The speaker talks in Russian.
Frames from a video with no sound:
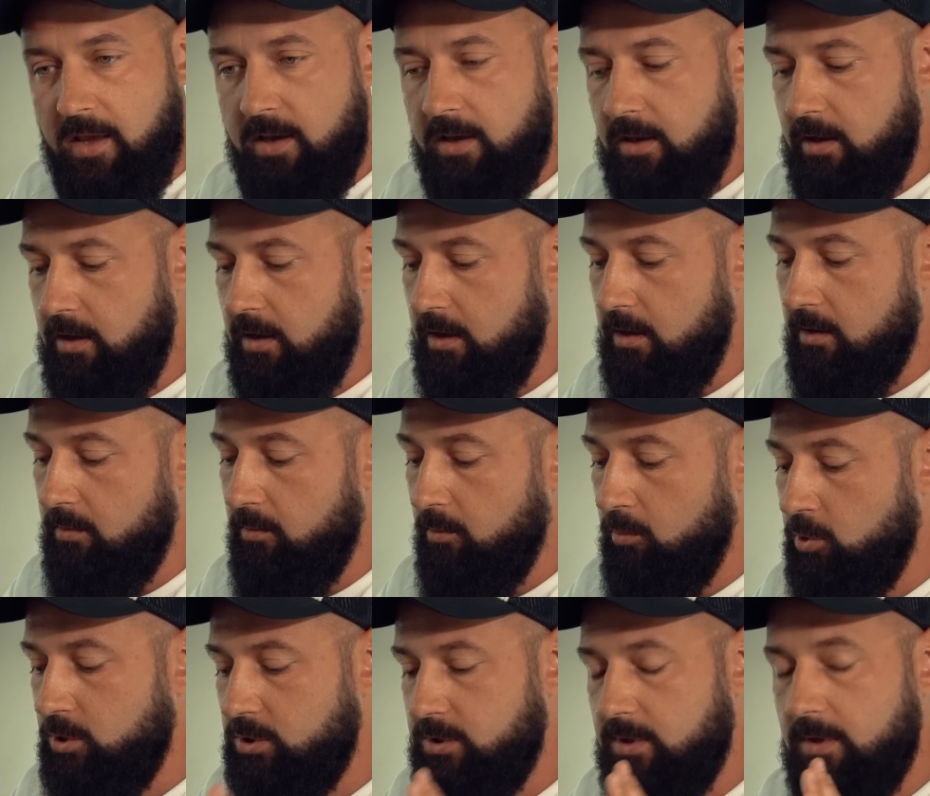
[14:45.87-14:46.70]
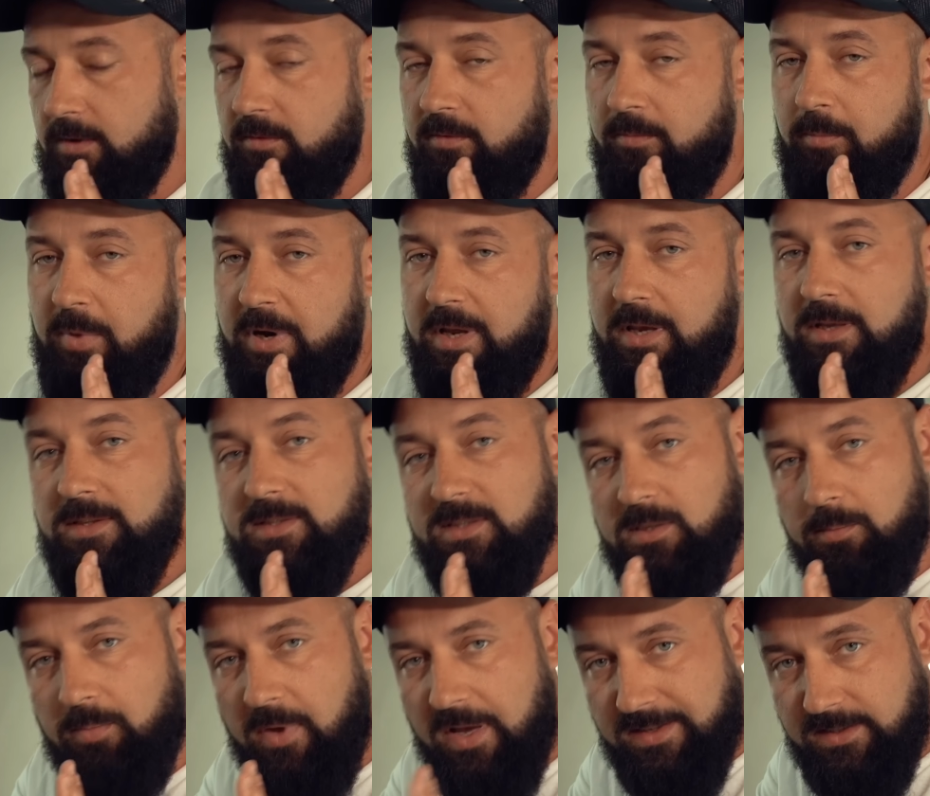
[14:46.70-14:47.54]
И можно, в
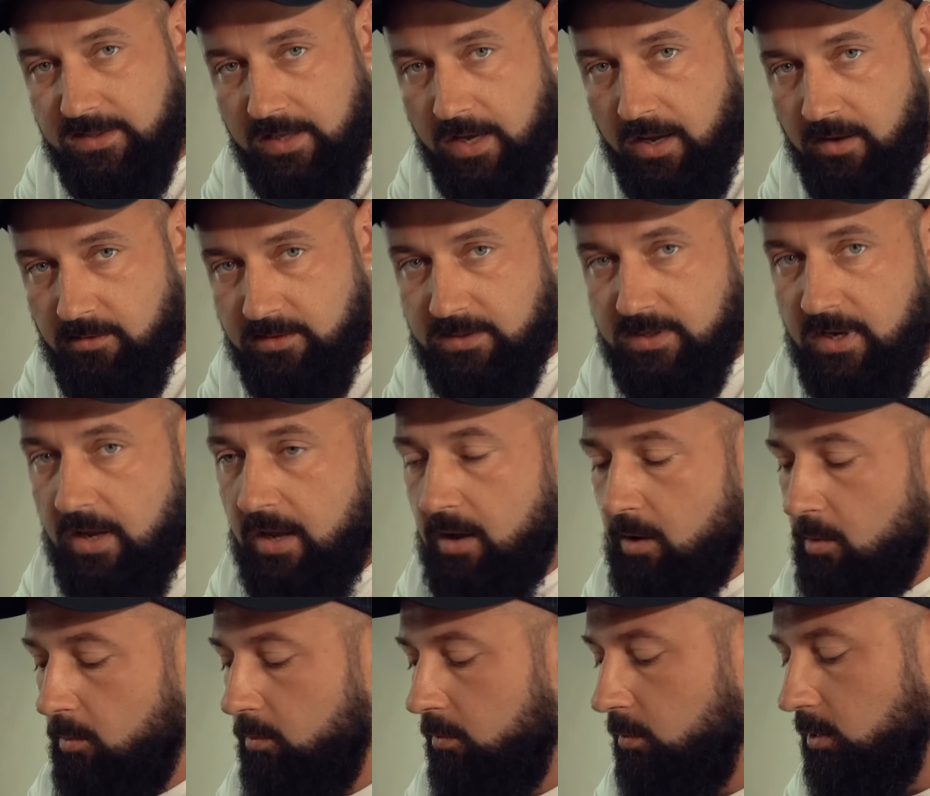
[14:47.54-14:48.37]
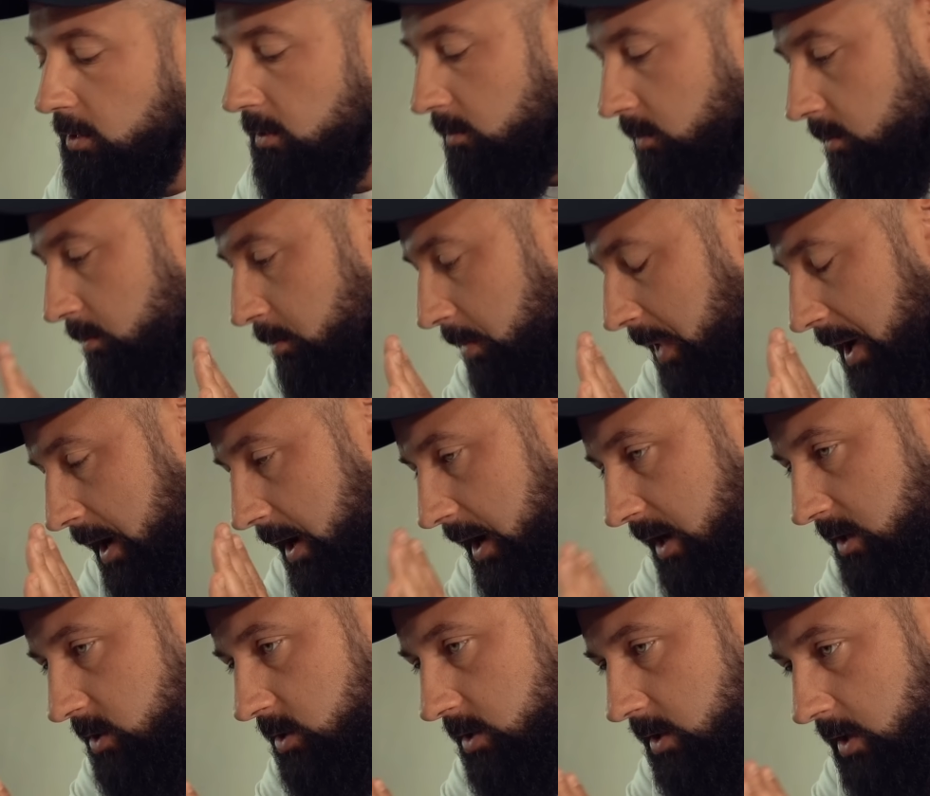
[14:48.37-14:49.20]
принципе, оставить вот
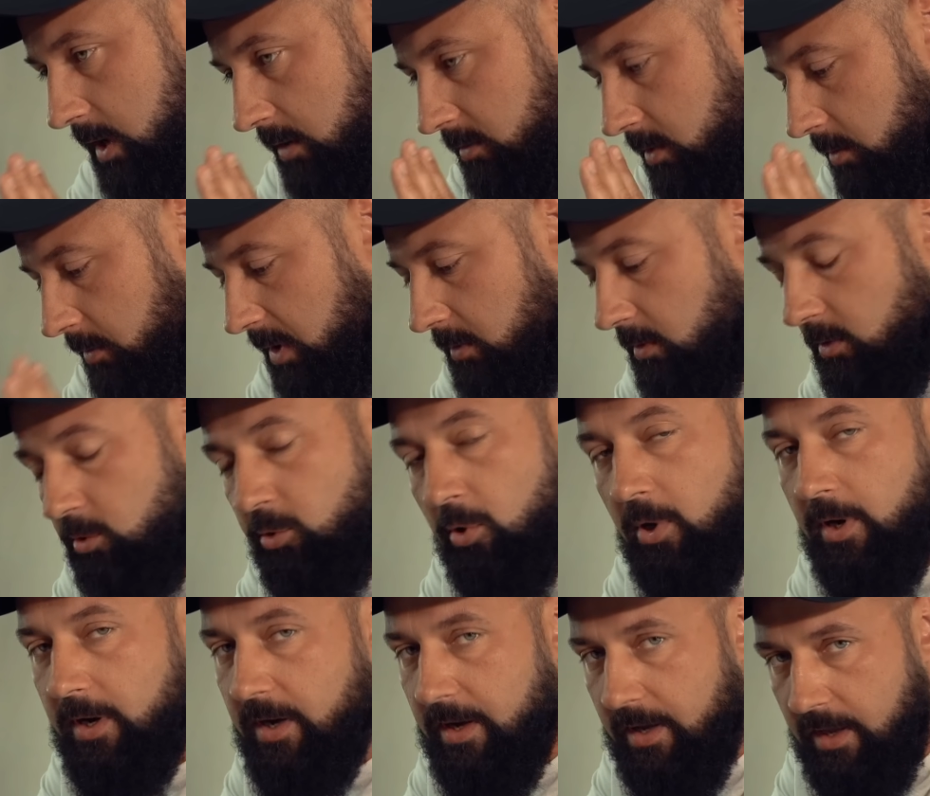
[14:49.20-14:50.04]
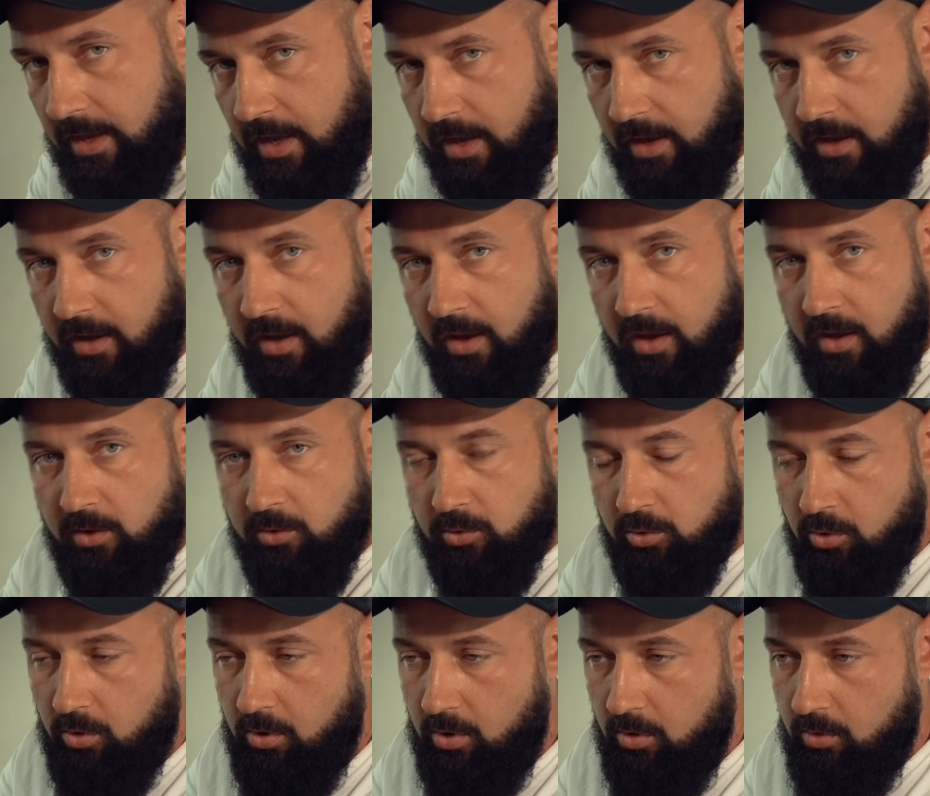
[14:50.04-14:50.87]
покрашенный автомобиль только ей,
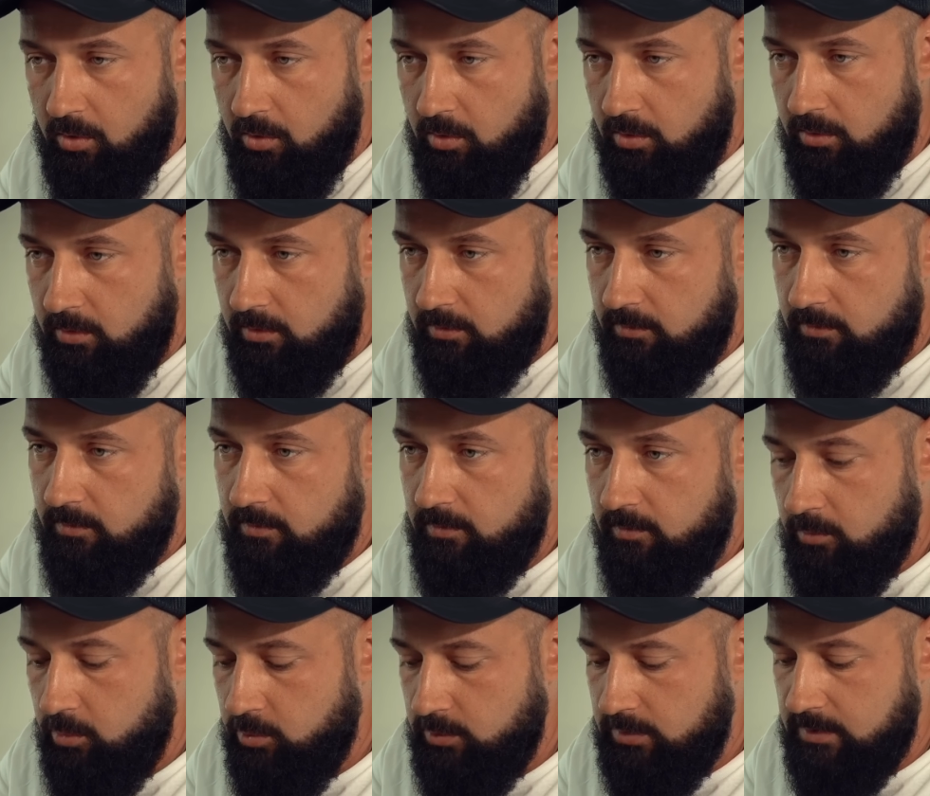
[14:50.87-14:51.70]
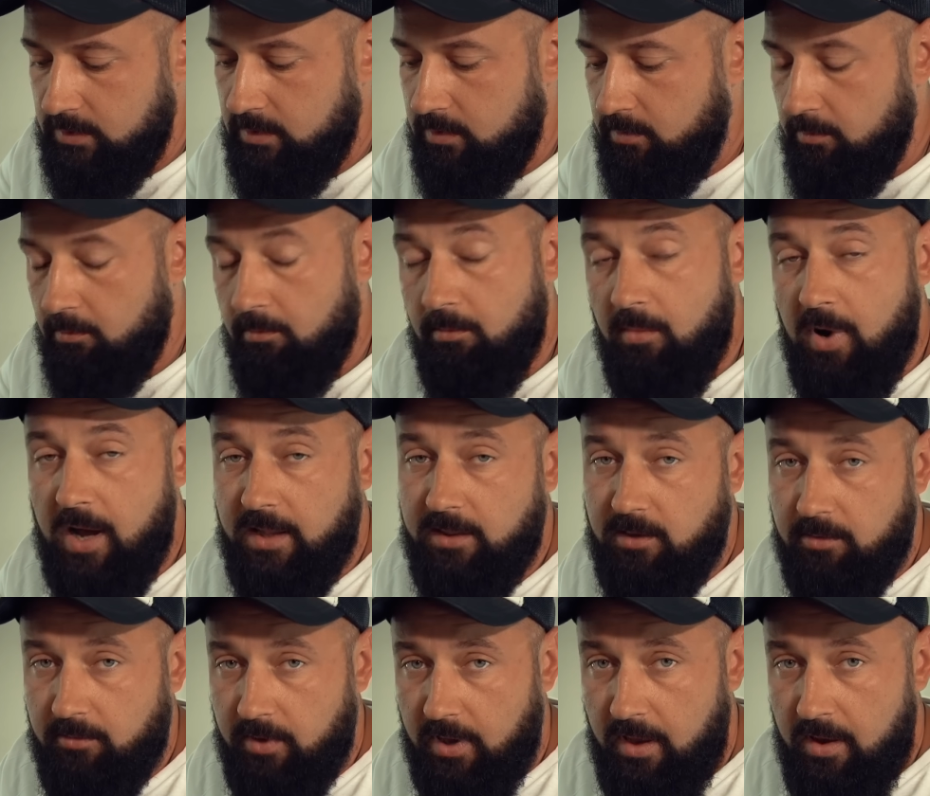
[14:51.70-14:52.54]
но он будет
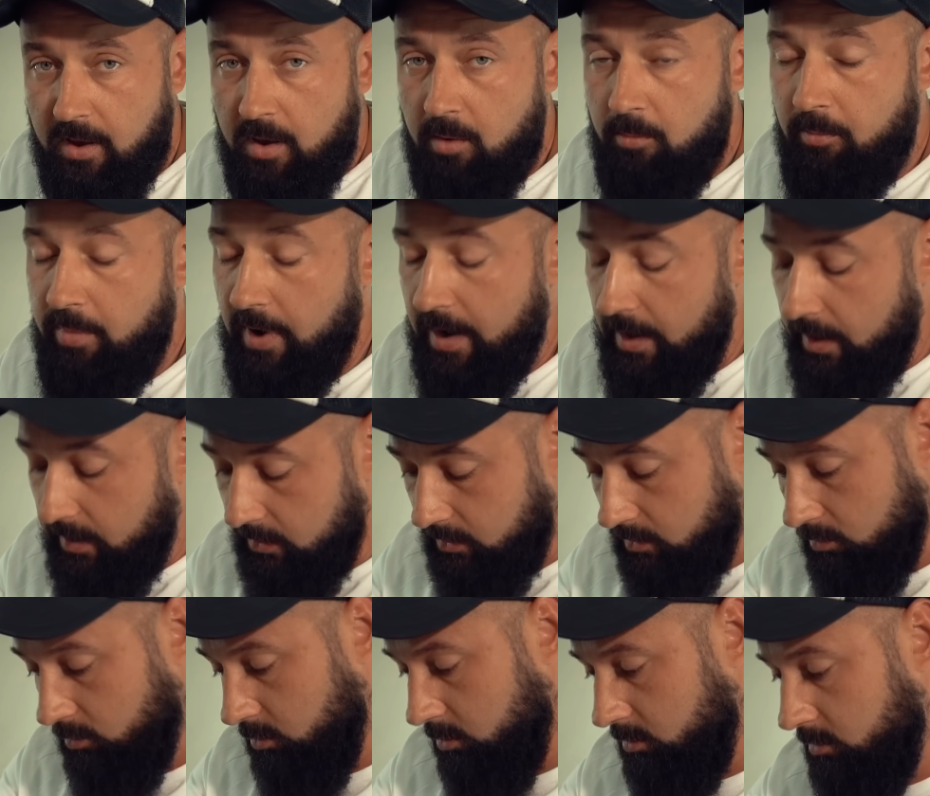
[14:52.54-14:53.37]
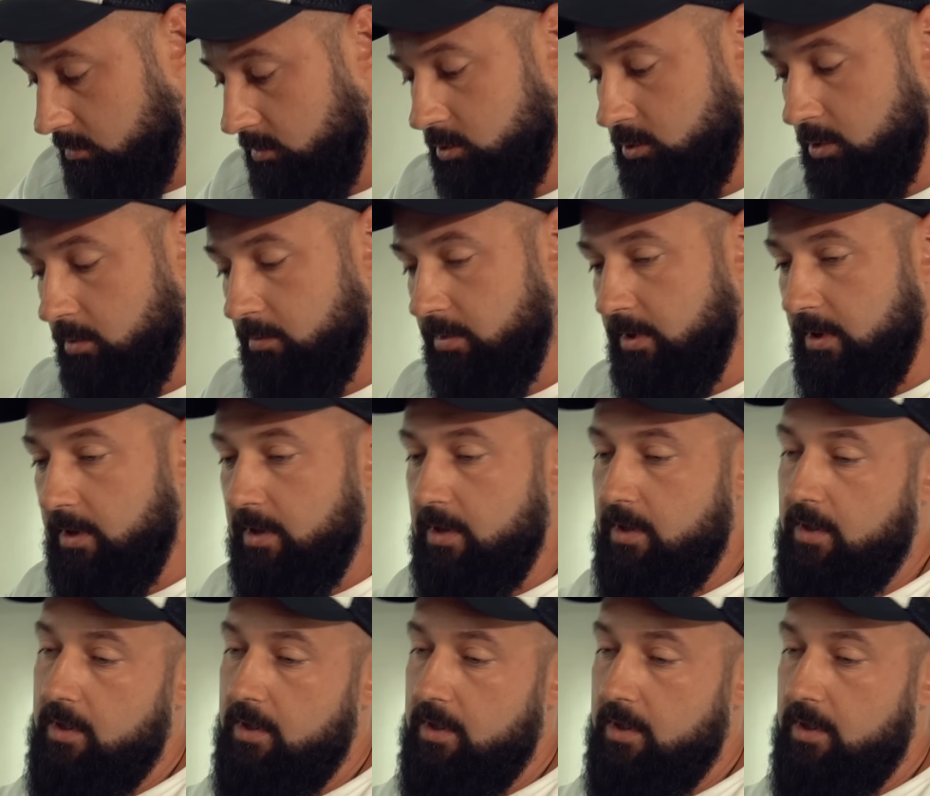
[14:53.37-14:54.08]
матовый. Поэтому, чтобы